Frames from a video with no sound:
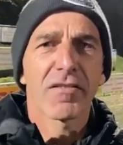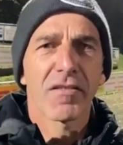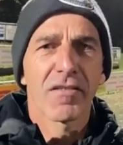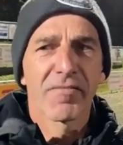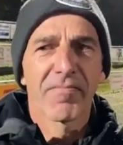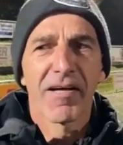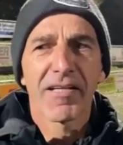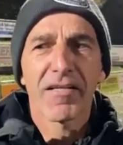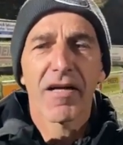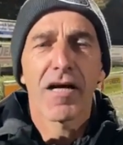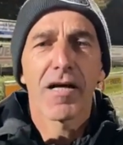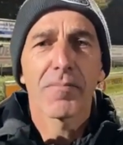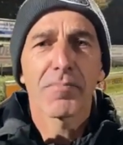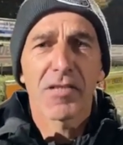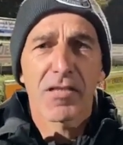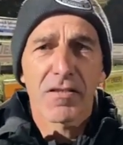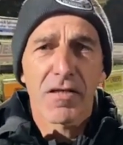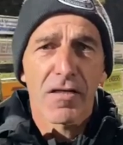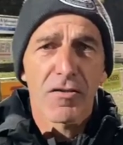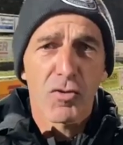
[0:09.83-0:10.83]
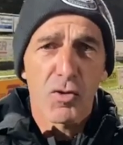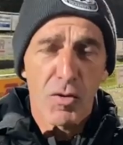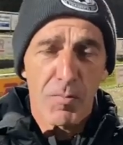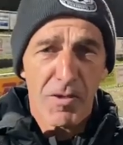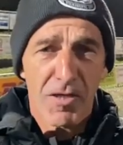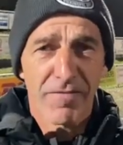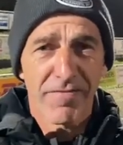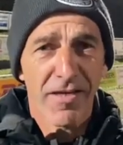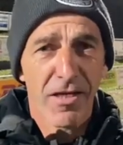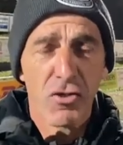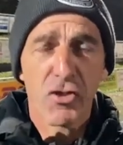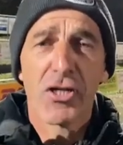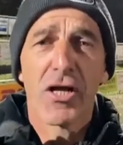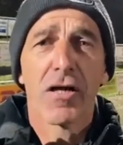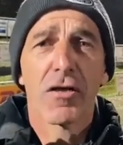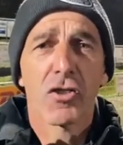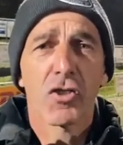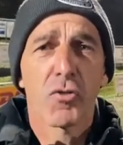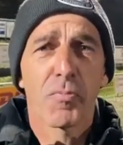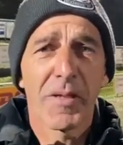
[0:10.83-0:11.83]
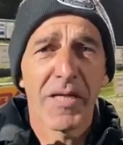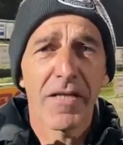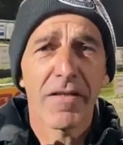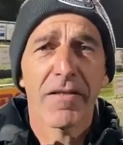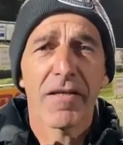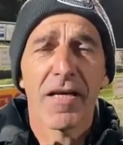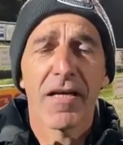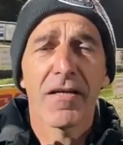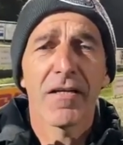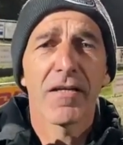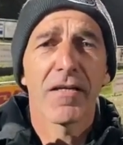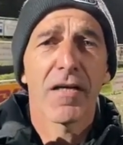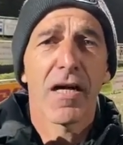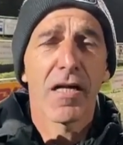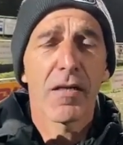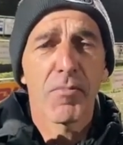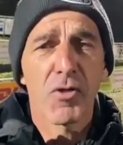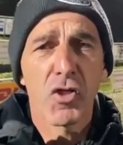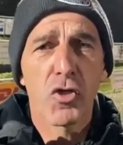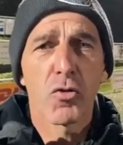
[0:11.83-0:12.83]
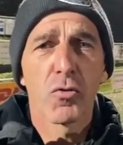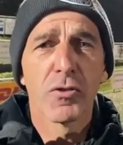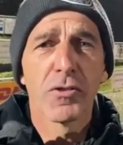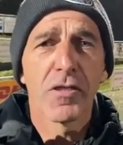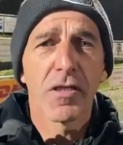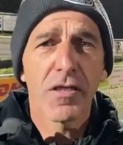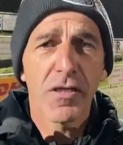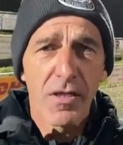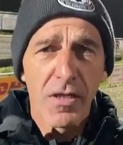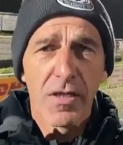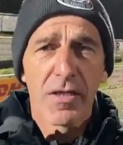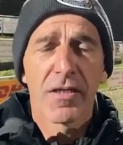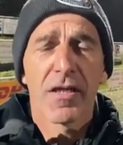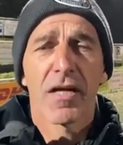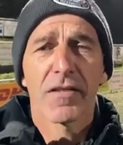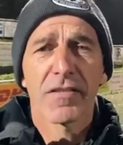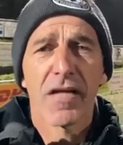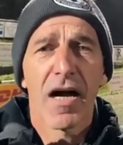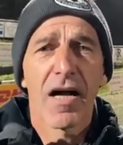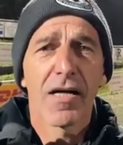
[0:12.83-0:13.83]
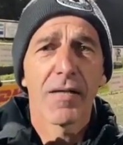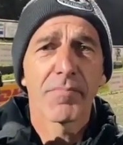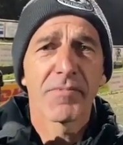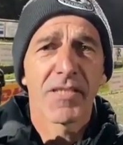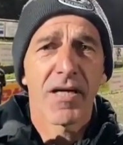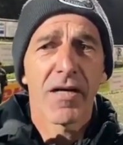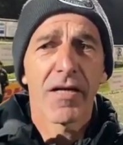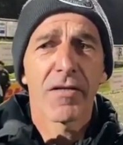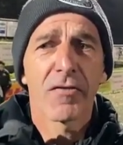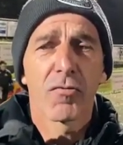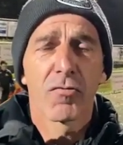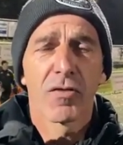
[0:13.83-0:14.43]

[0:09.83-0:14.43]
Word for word: Die zweite Halbzeit hat Dörbach sehr stark gespielt, die äh, halbe Stunde nach der Halbzeit.